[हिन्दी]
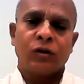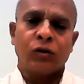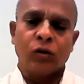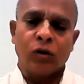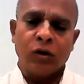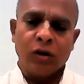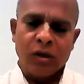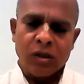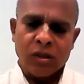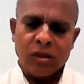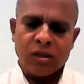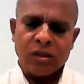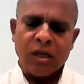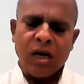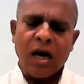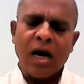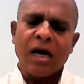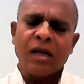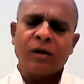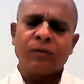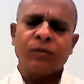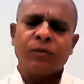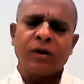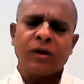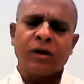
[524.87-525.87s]
तो इस
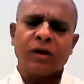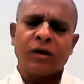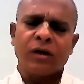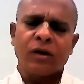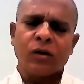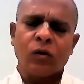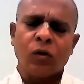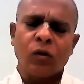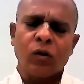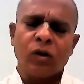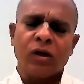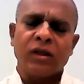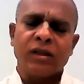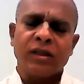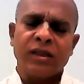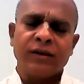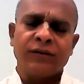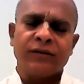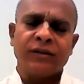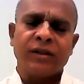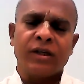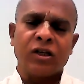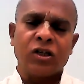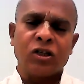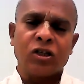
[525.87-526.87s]
स्थान पर कोल
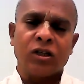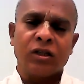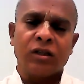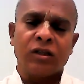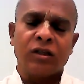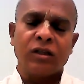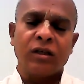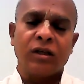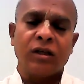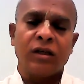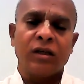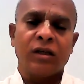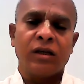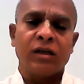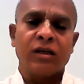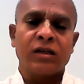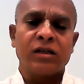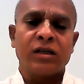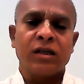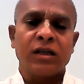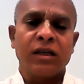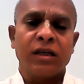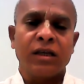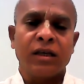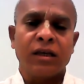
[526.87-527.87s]
देव दर्शन दिए
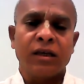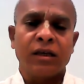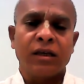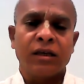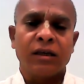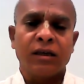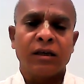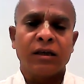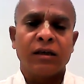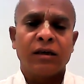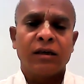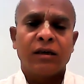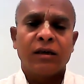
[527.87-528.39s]
इसलिए